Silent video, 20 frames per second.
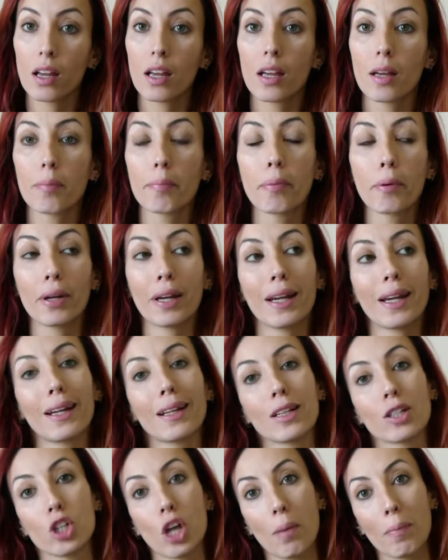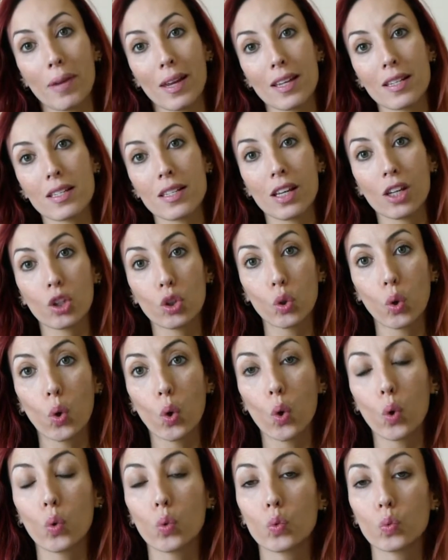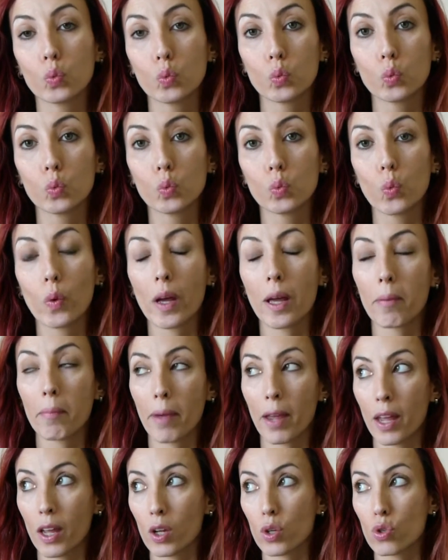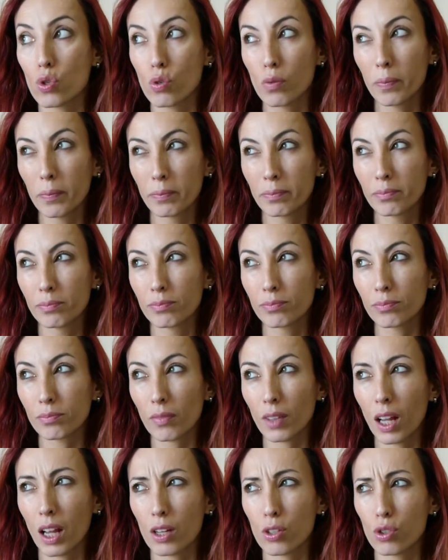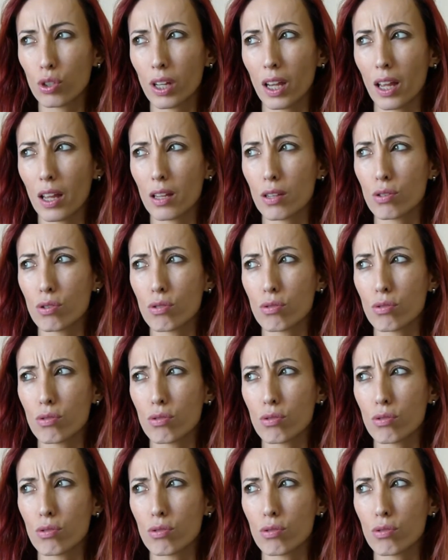é, porém ela já me receitou um, um remédio, acho que é